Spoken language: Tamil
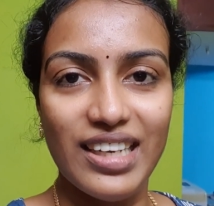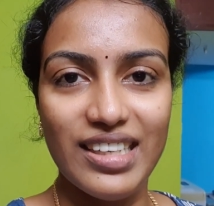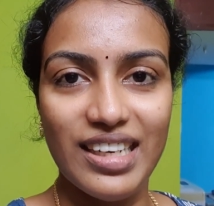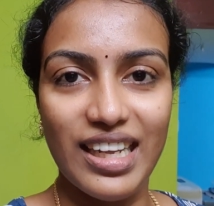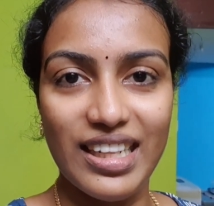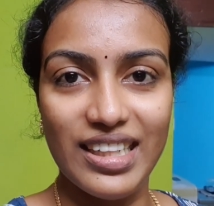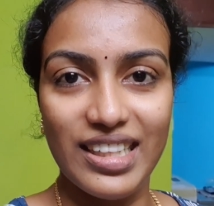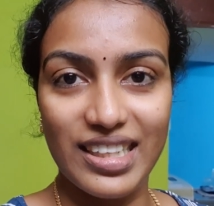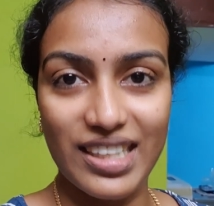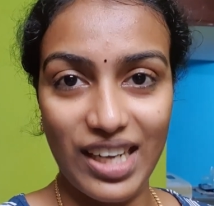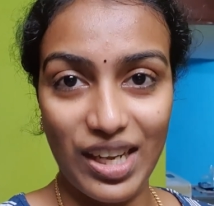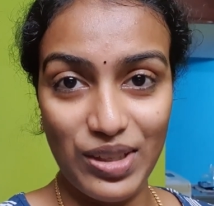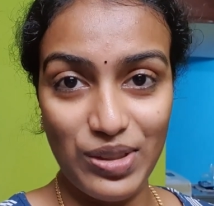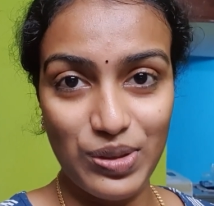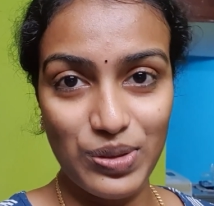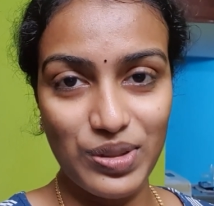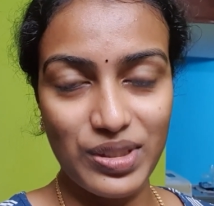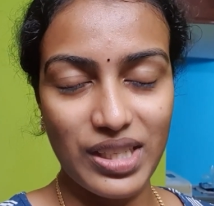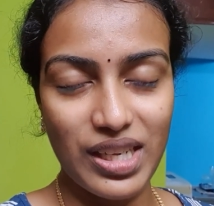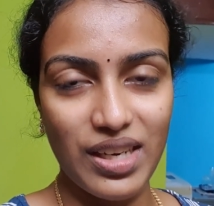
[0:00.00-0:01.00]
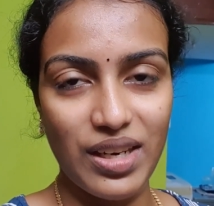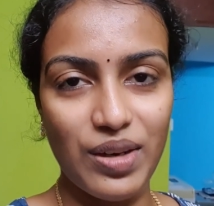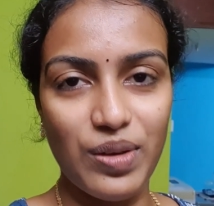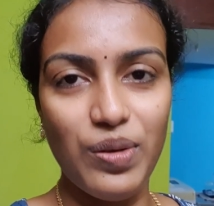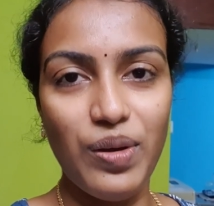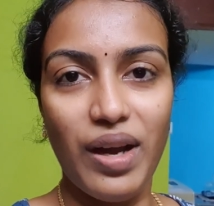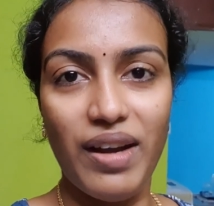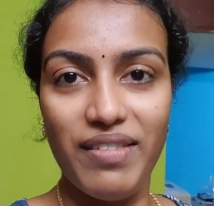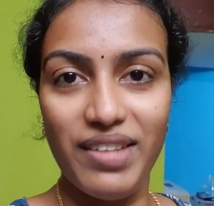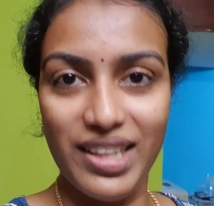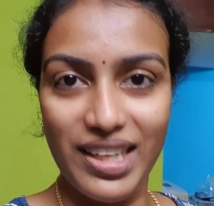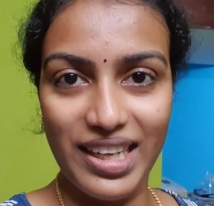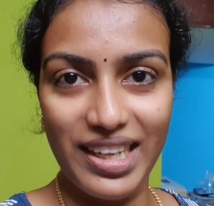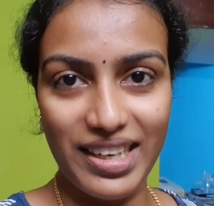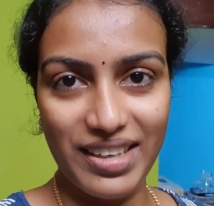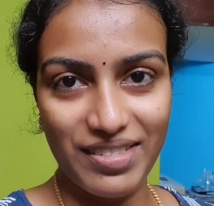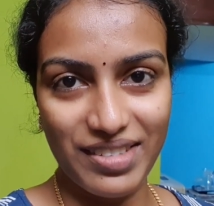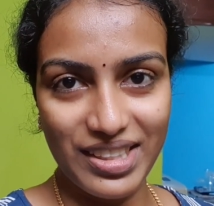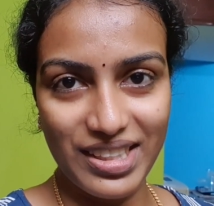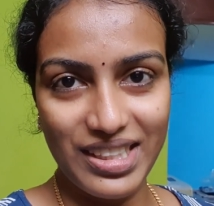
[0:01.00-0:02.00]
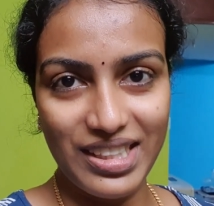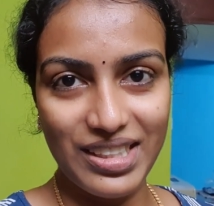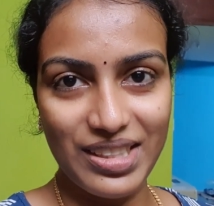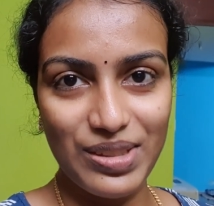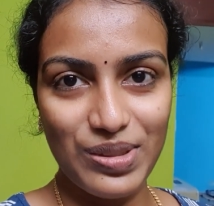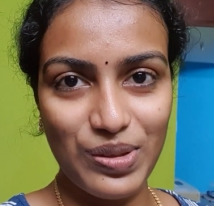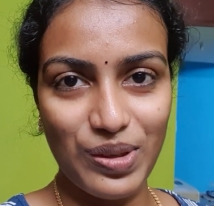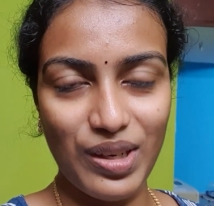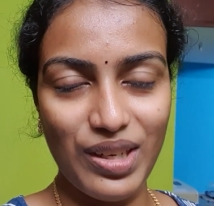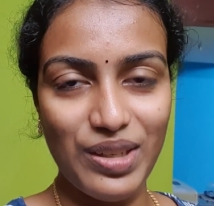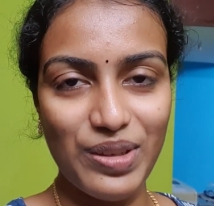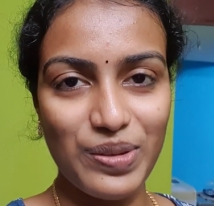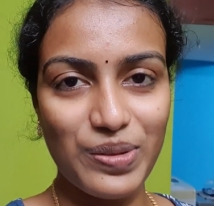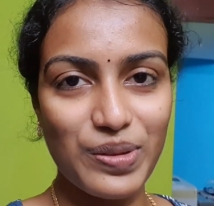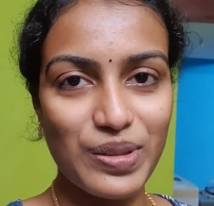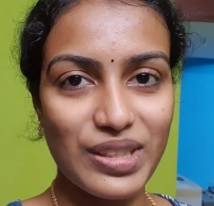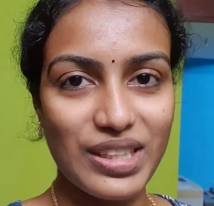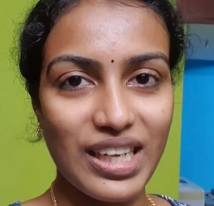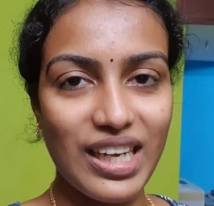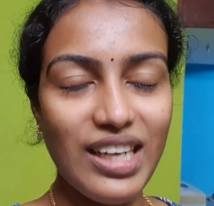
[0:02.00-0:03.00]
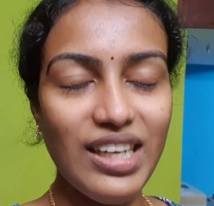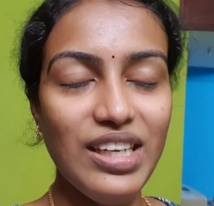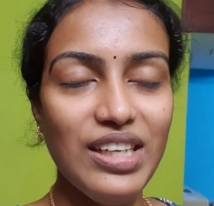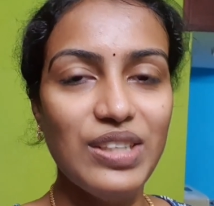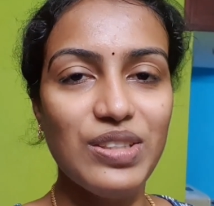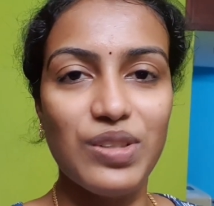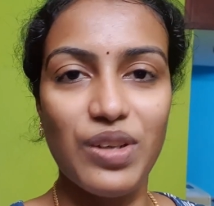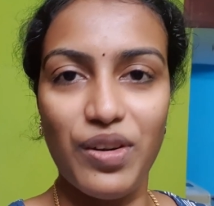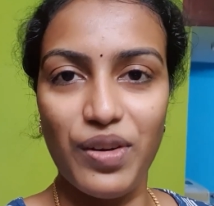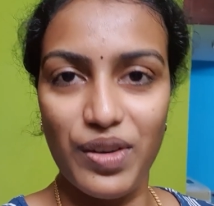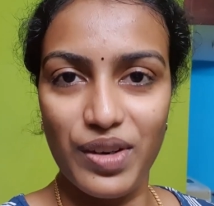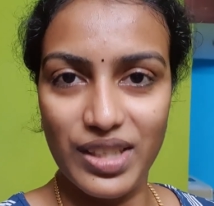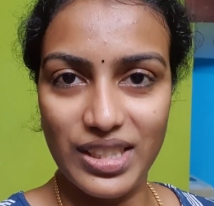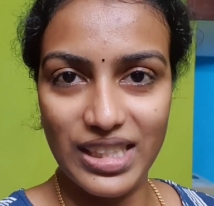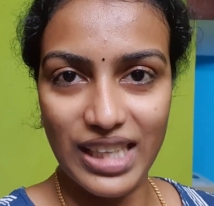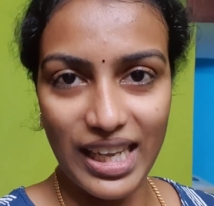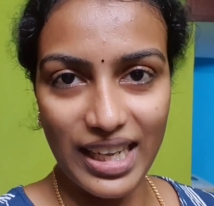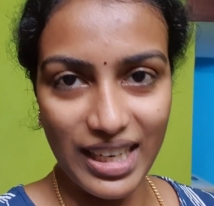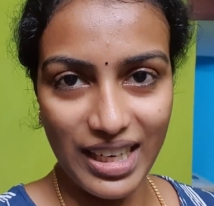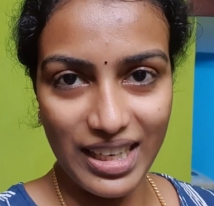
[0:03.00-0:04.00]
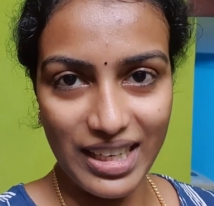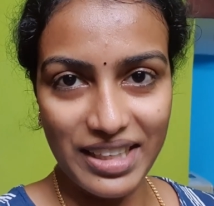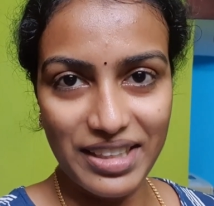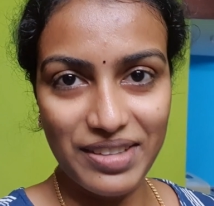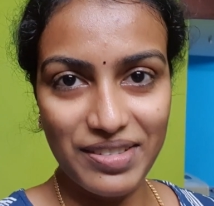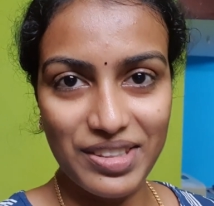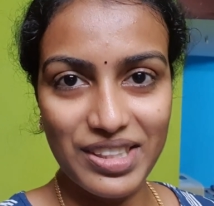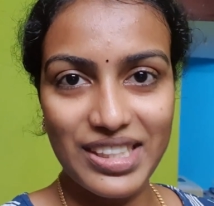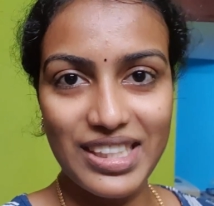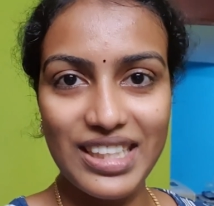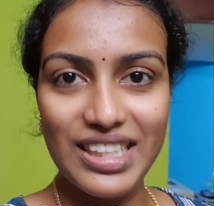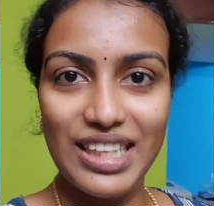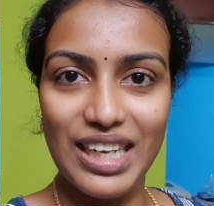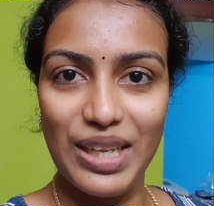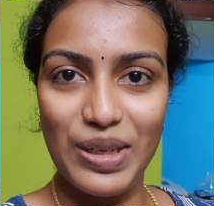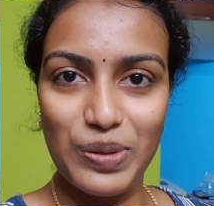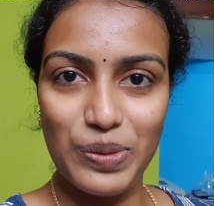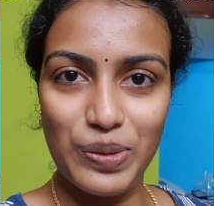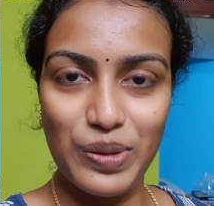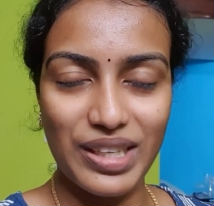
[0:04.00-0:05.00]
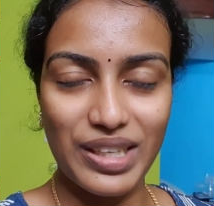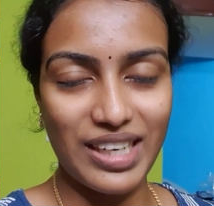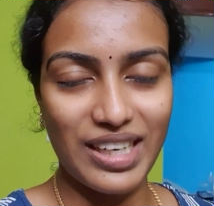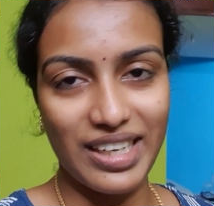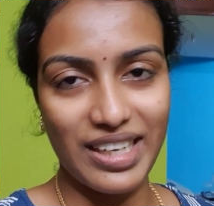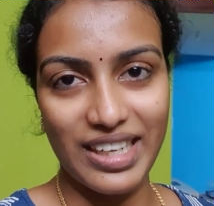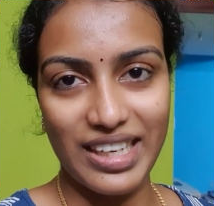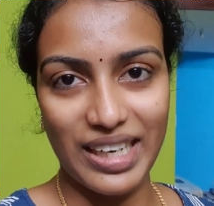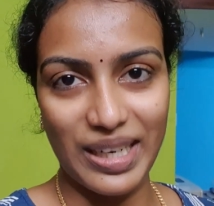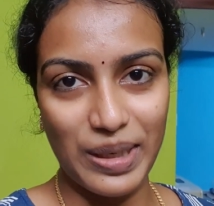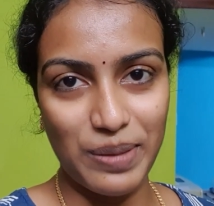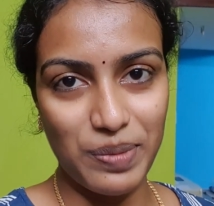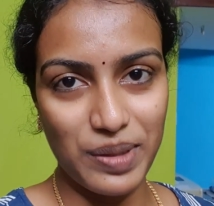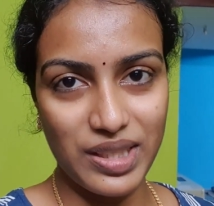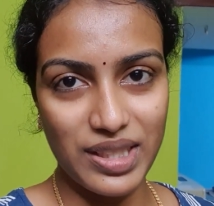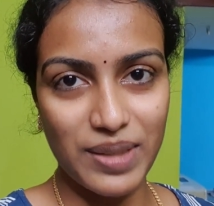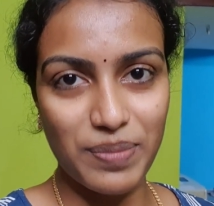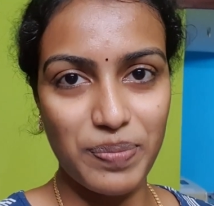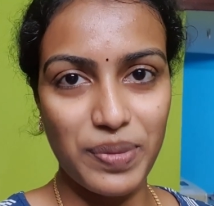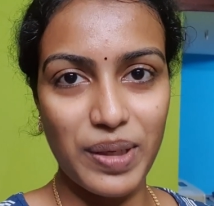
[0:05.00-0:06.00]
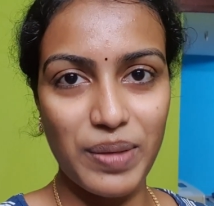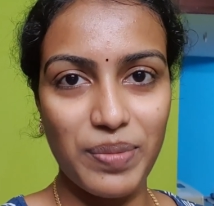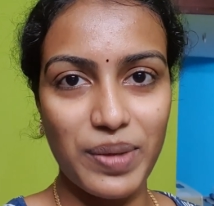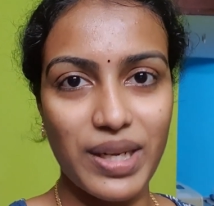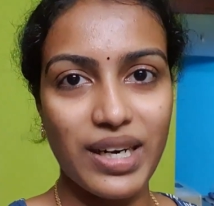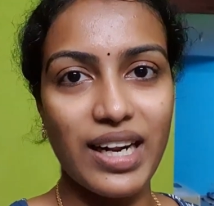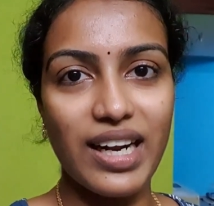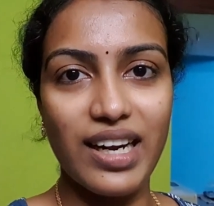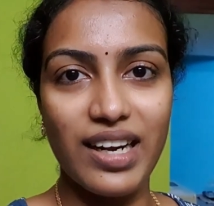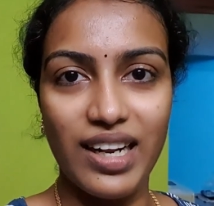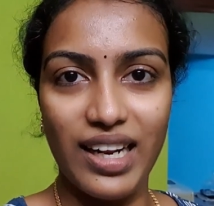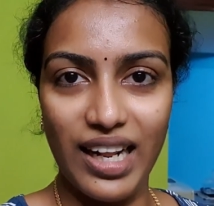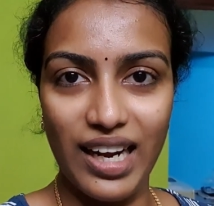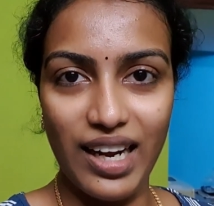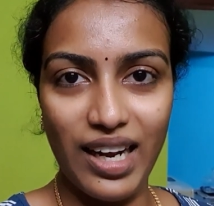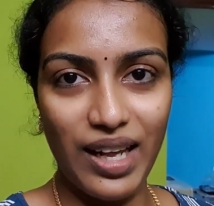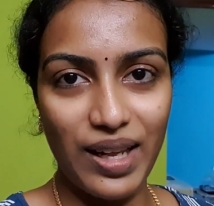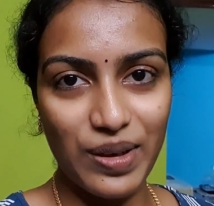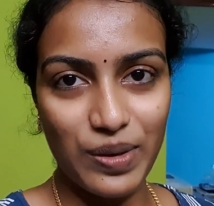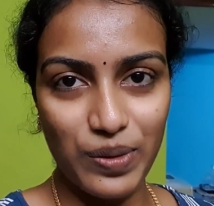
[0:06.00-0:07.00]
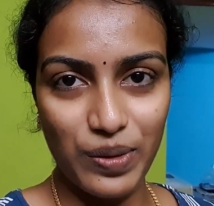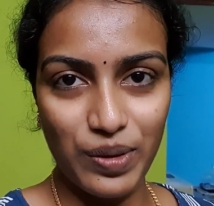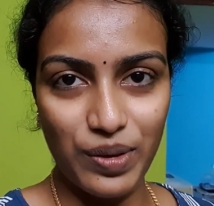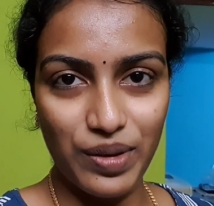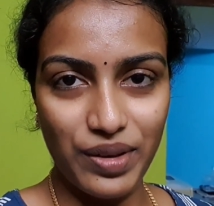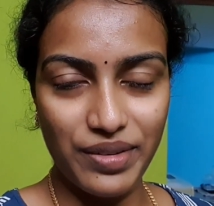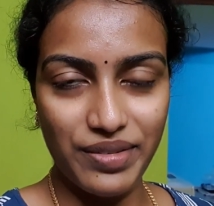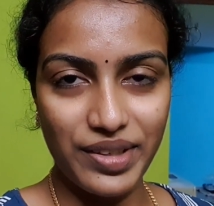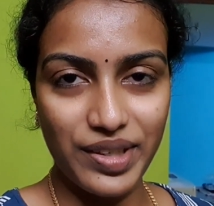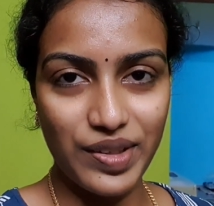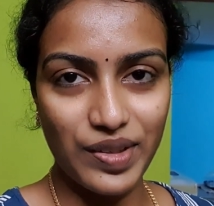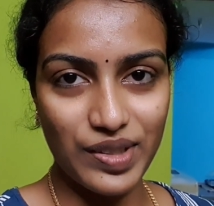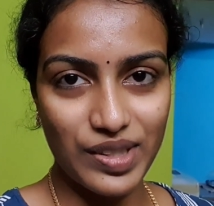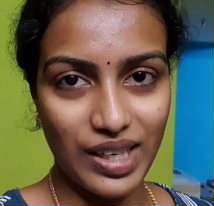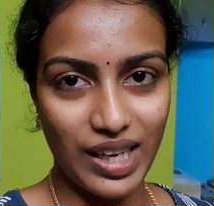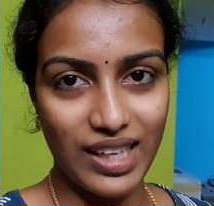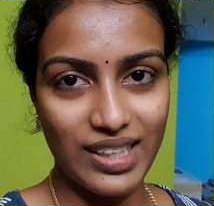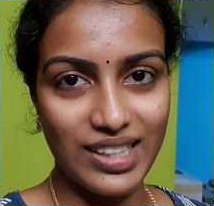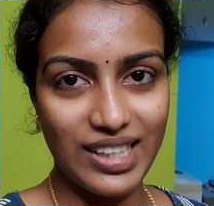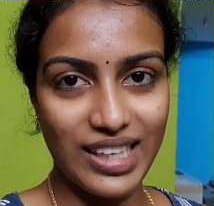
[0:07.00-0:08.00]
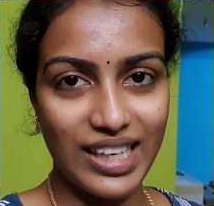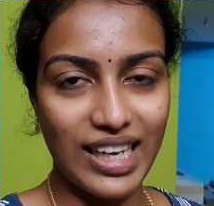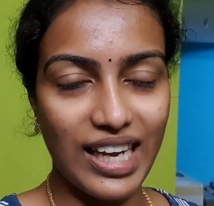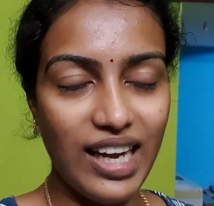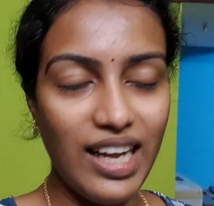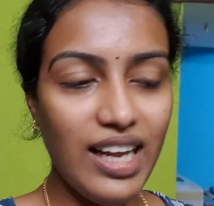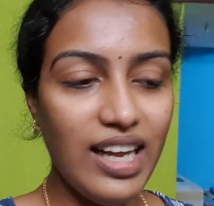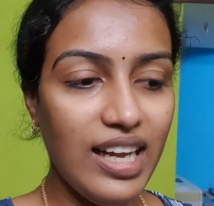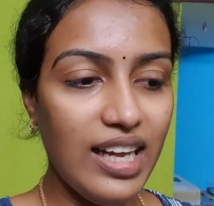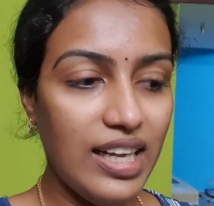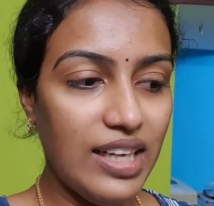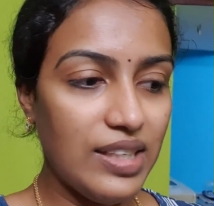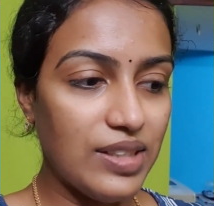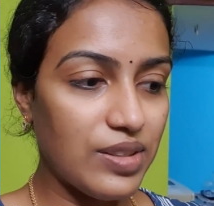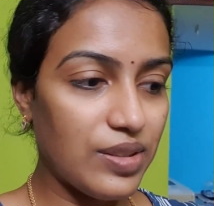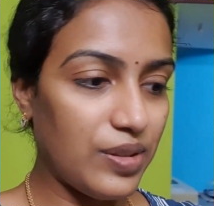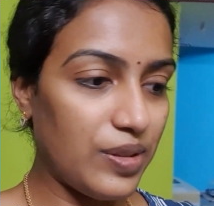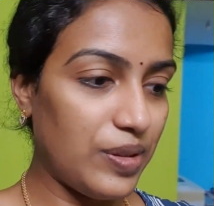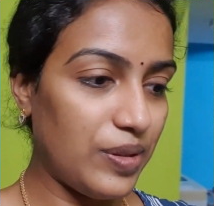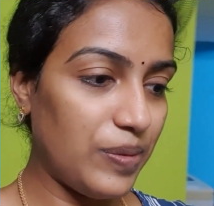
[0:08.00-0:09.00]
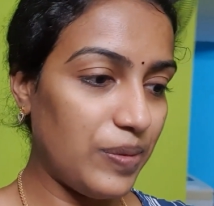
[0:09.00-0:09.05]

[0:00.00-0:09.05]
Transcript: அந்த கார்ட்டூன் சேனலும் அவள் தான் எனக்கு வந்துட்டு இது சொல்லியும் கொடுத்தா ஸோ அவளோட சேனல் லிங்க் வந்துட்டு இதுலேயும் கொடுக்குறேன் நீங்கள் கண்டிப்பாக செக் பண்ணி பாருங்கள் ஏன்னா நல்லா இருக்கும் அவளோட வீடியோஸ்லாம் சரியா ஸோ